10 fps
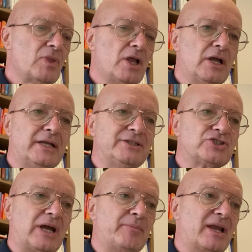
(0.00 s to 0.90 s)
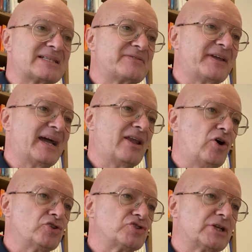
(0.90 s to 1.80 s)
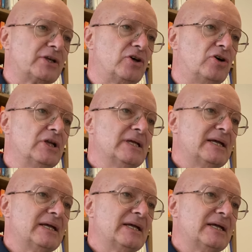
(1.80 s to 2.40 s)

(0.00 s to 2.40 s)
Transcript: eh, diciamo la sfera logica. No?